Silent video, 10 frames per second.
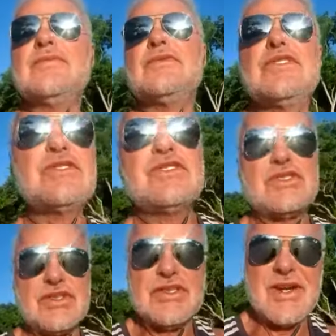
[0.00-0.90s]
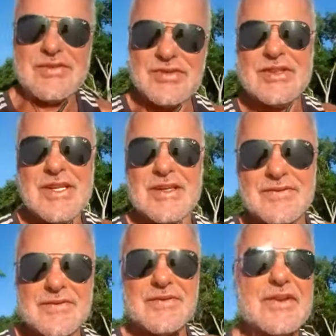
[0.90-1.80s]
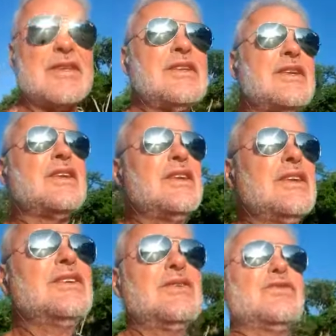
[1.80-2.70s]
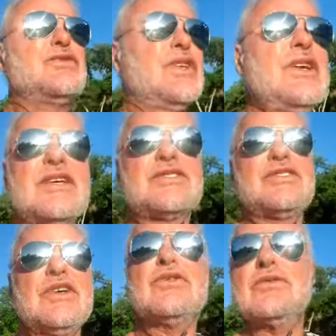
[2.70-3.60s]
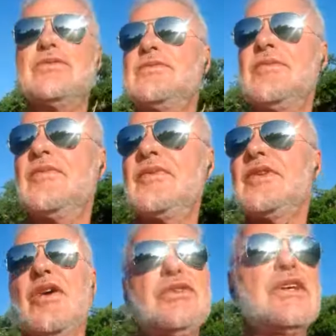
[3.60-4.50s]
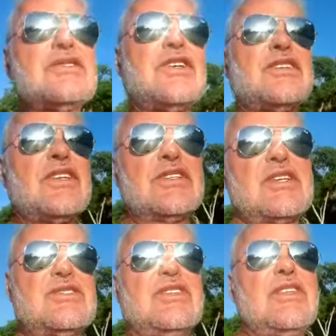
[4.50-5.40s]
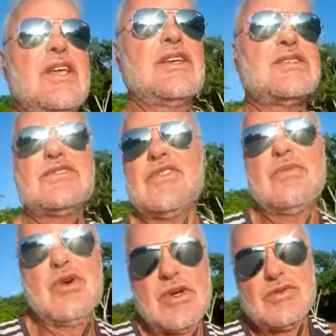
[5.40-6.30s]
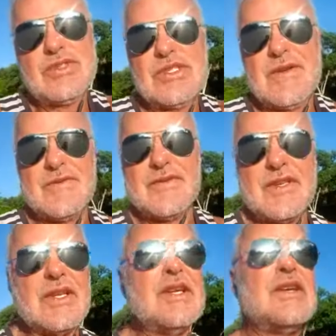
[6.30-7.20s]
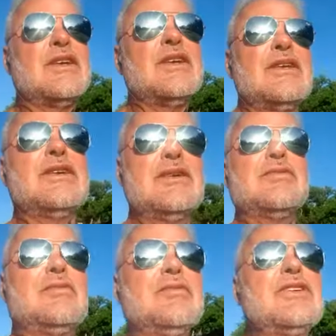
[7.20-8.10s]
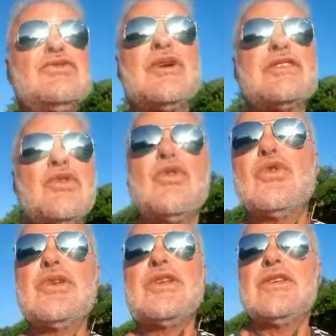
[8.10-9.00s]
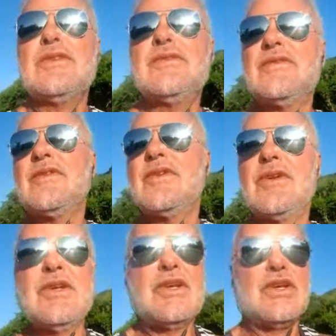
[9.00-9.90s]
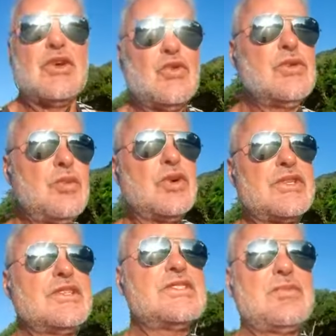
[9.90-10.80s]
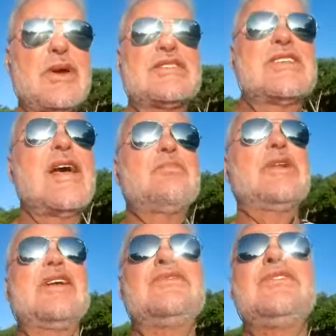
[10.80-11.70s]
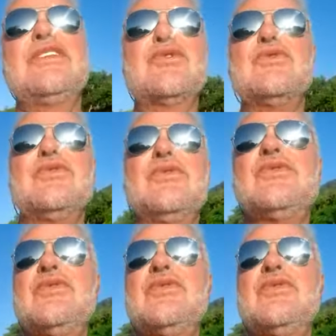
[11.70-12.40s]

Desistir da vida. Você nasceu. A única certeza que a gente tem é que a gente vai morrer um dia. Mas não é tão ruim. O importante é passar pela vida com,